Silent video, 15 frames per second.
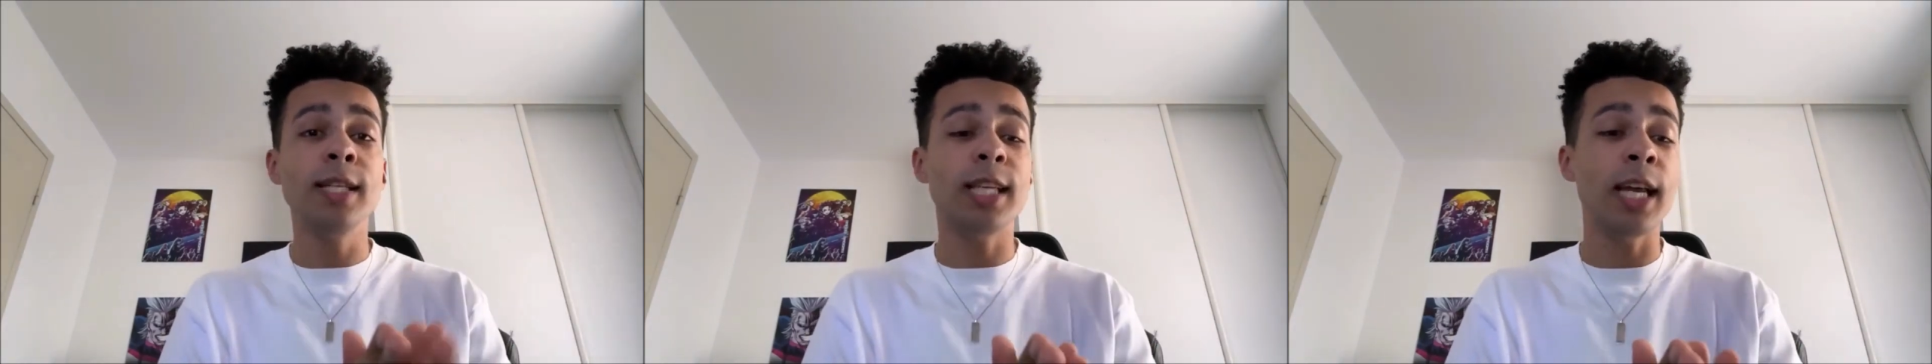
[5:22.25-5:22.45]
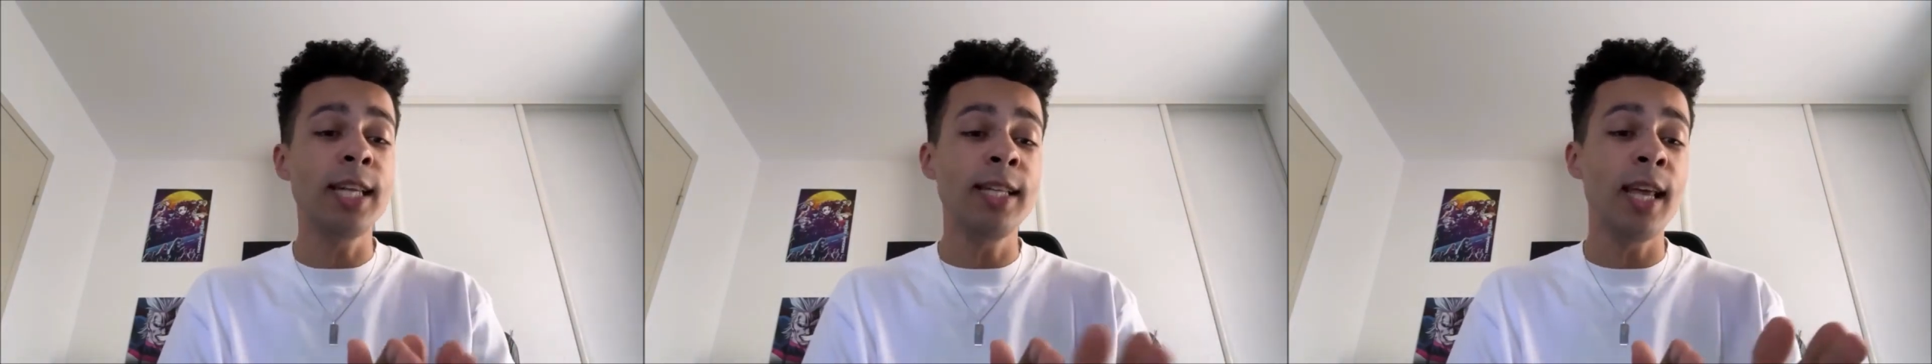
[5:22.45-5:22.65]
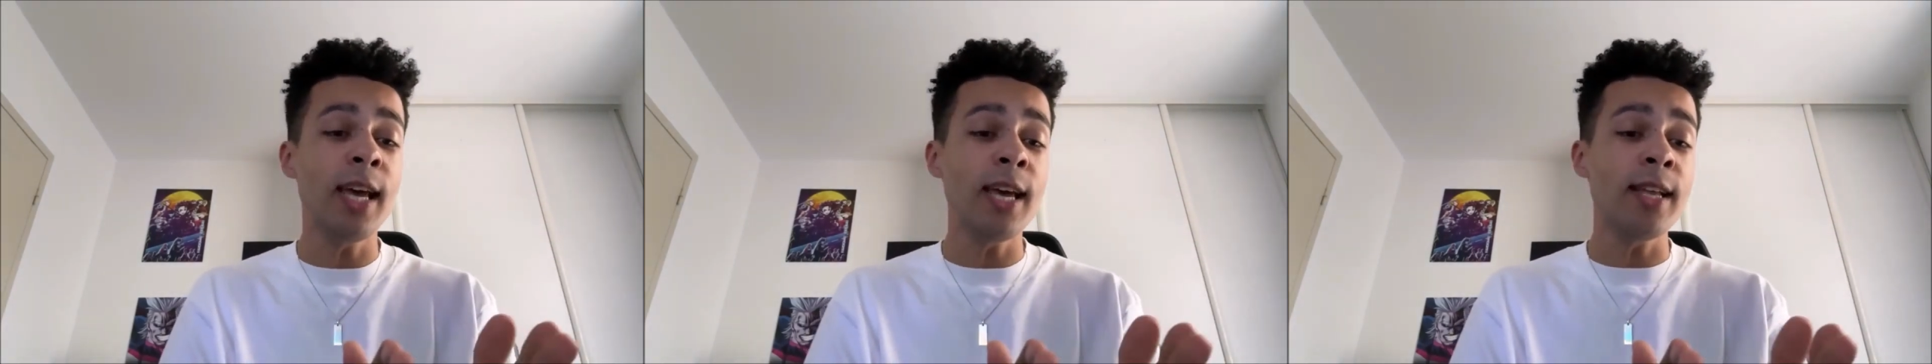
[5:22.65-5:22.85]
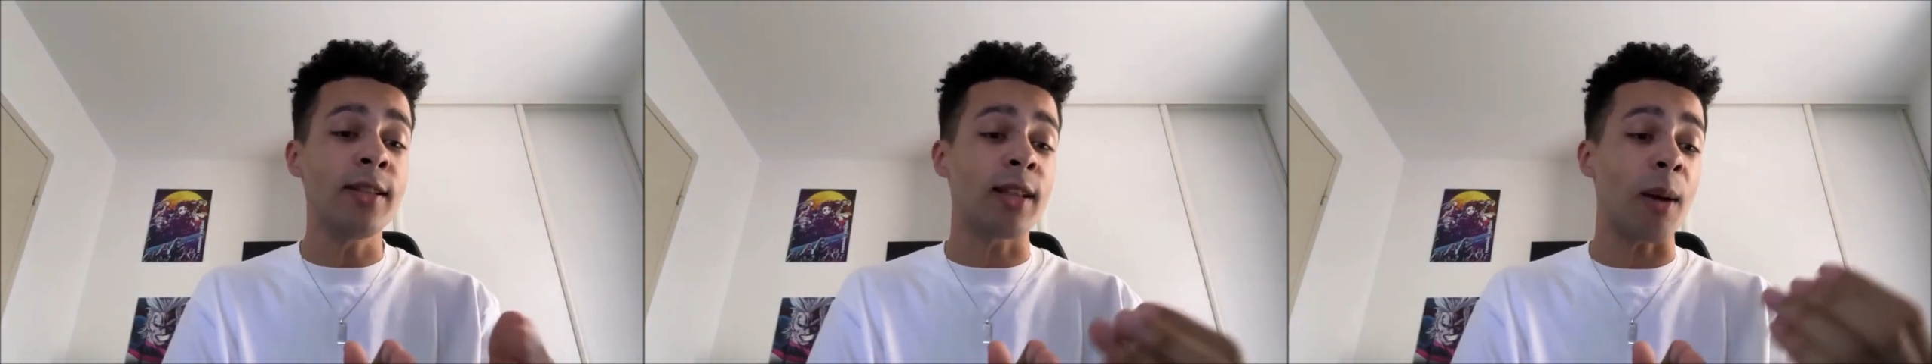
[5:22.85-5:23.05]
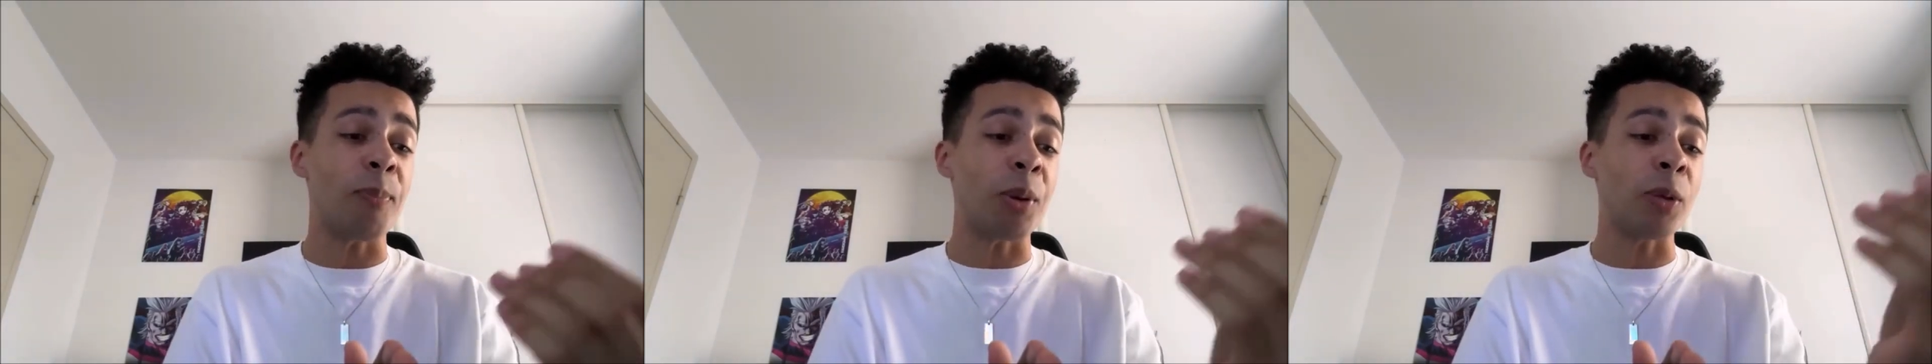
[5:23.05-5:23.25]
Quelle idée
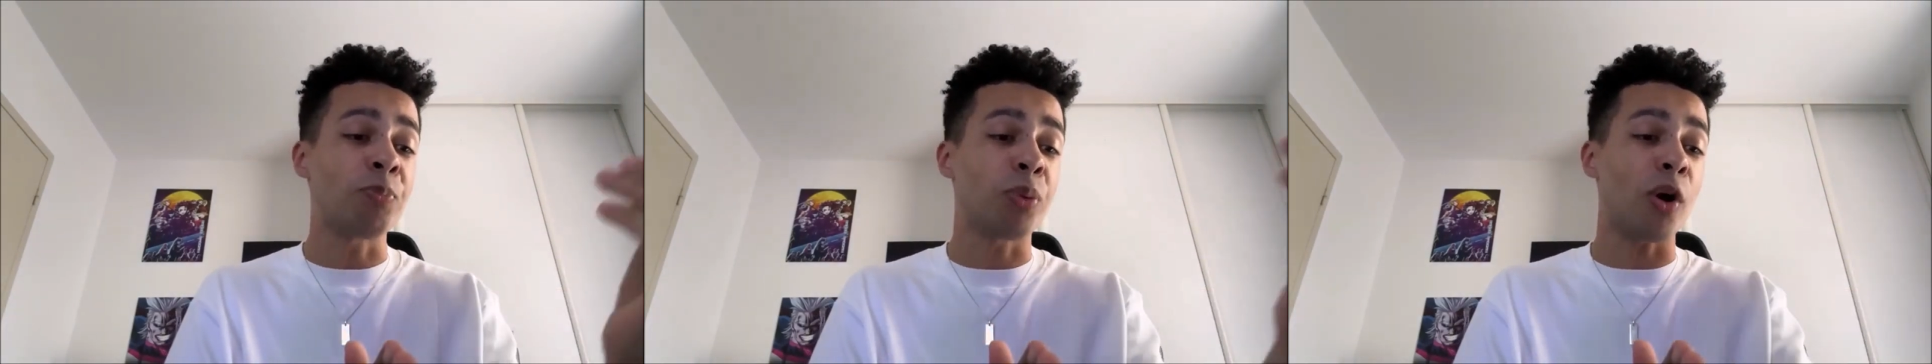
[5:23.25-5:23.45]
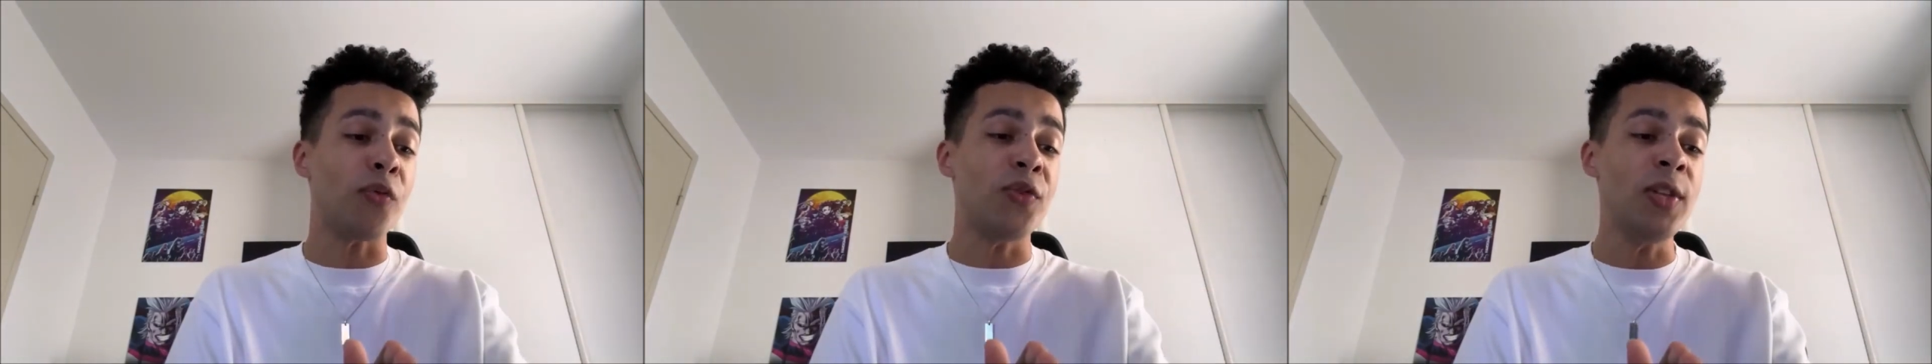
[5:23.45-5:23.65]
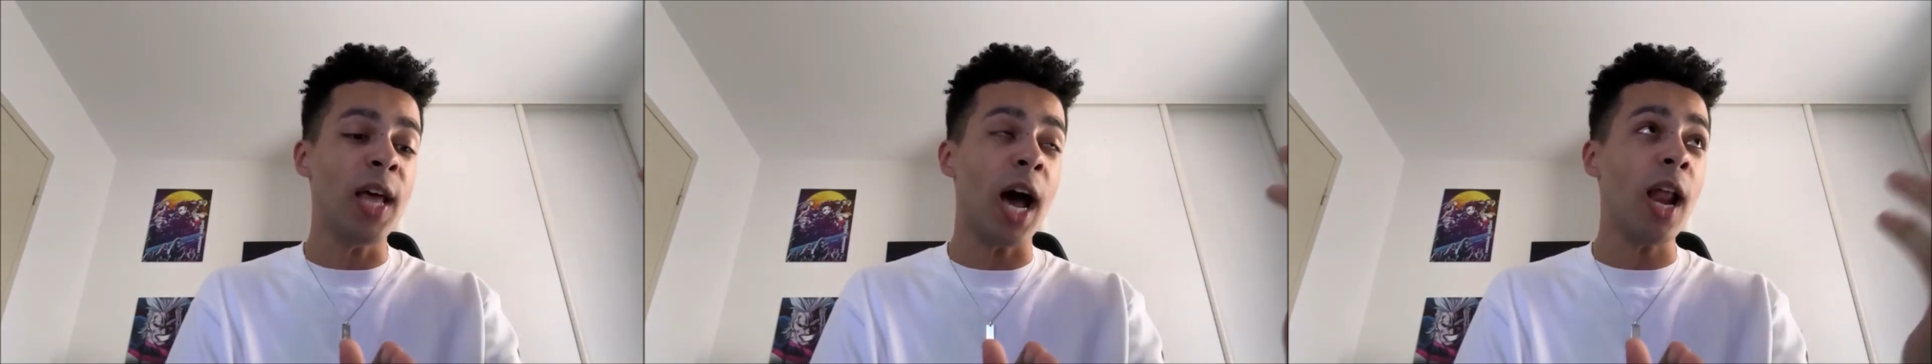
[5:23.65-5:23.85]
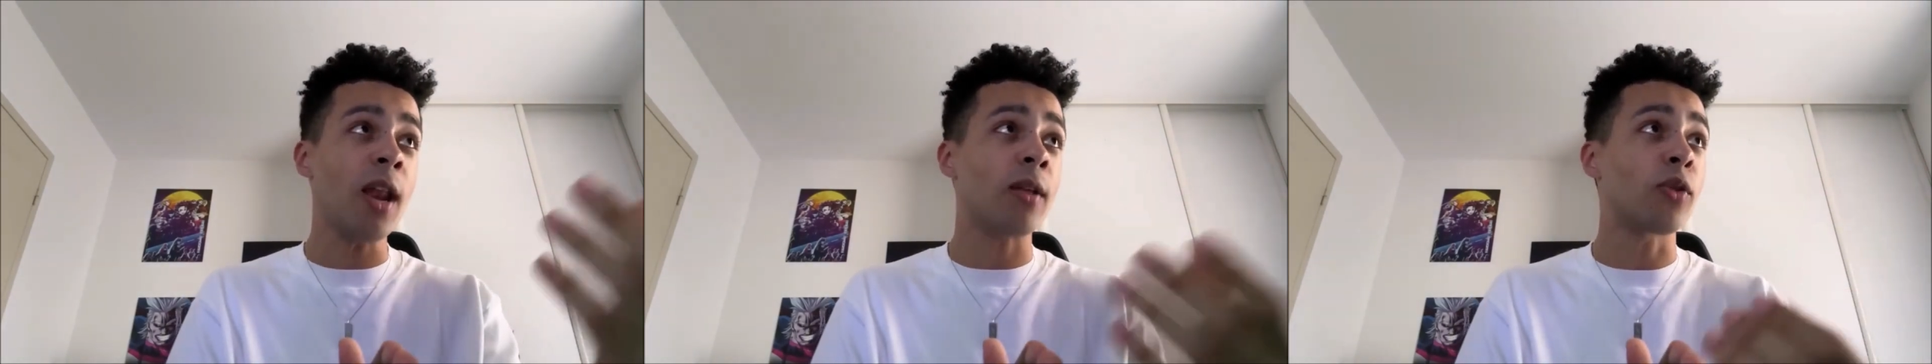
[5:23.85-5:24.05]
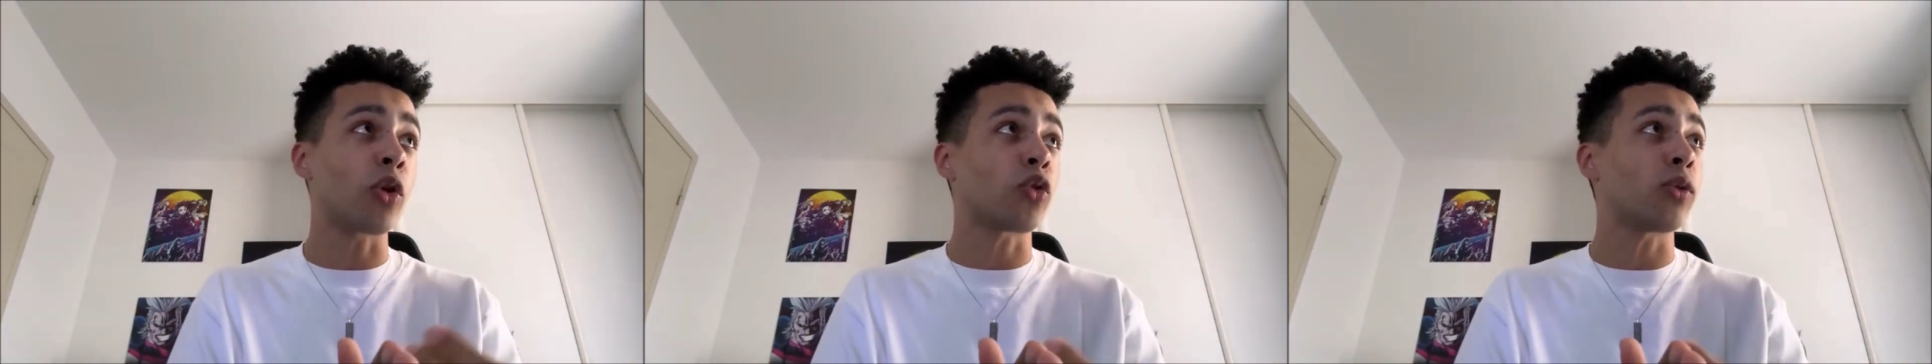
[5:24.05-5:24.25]
T'as pas de point
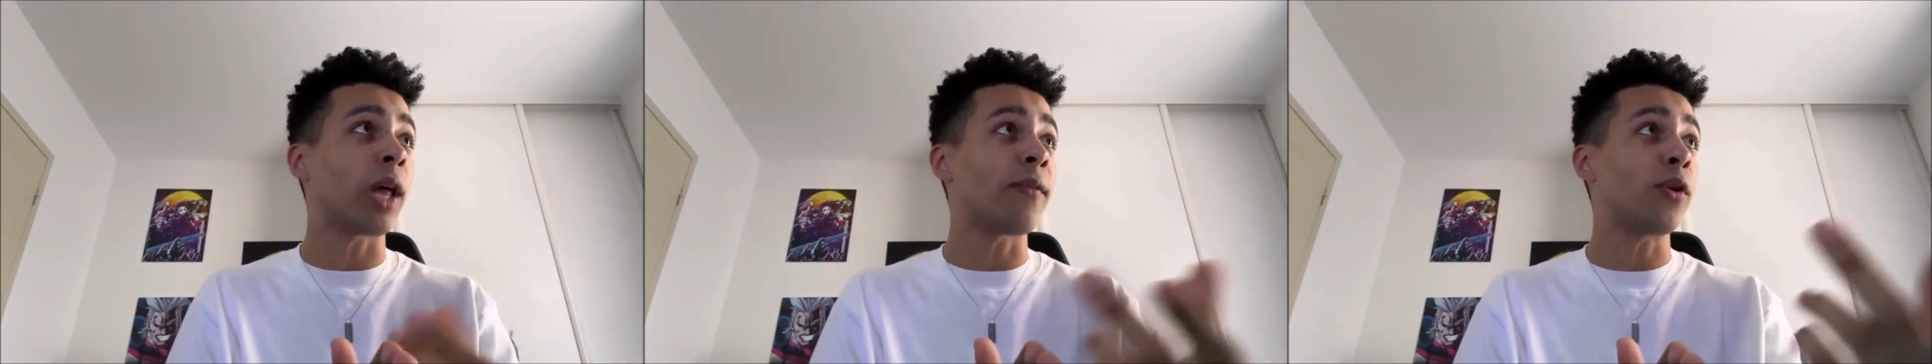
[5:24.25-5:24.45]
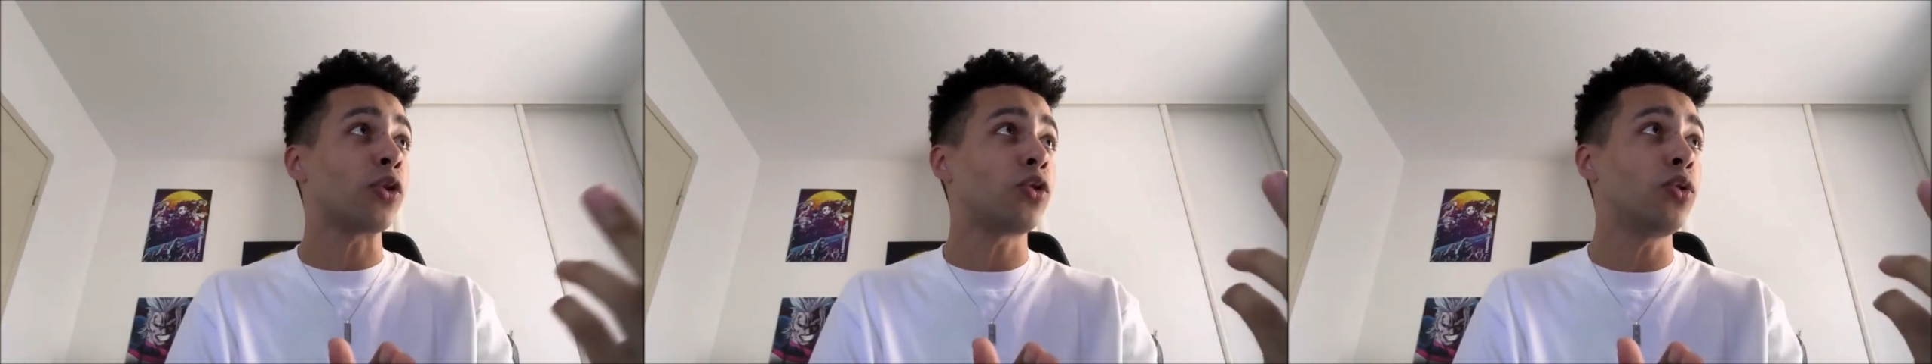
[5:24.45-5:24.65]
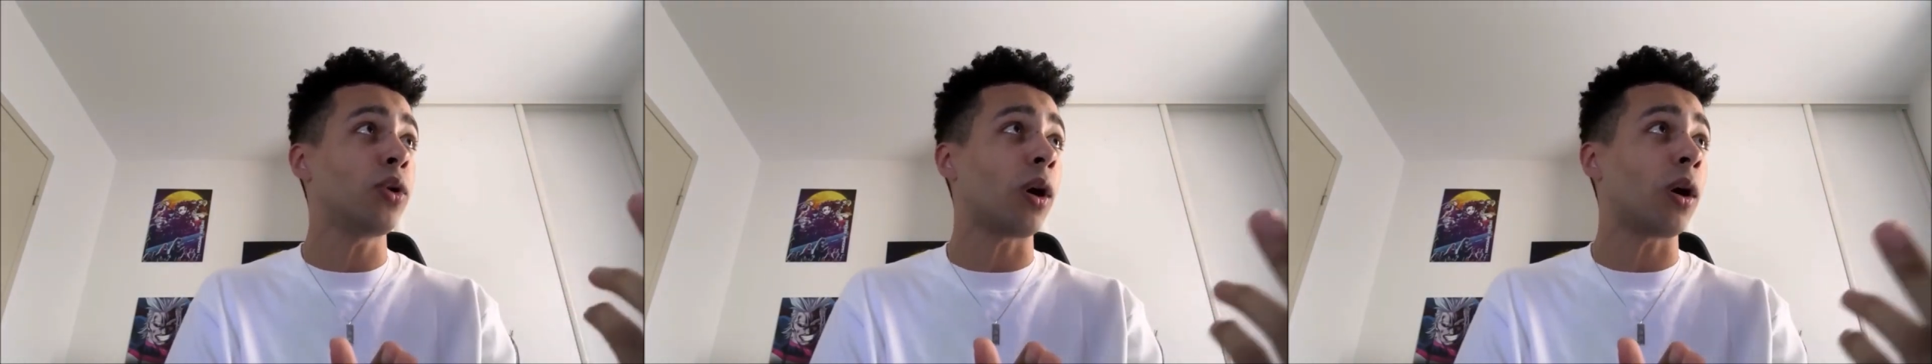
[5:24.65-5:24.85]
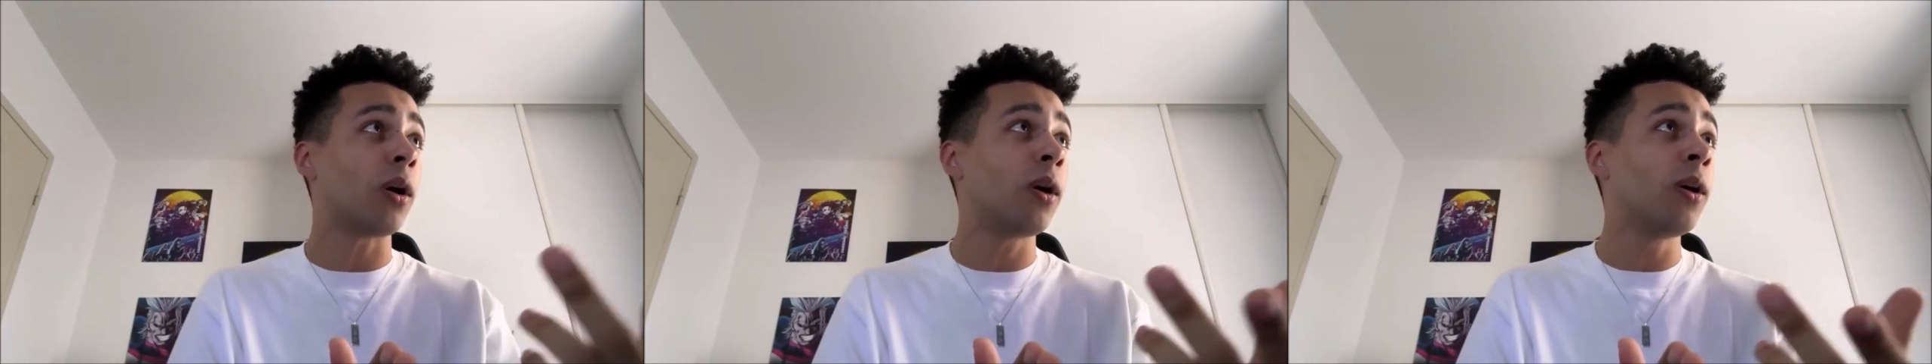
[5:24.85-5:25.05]
final dans ton aventure.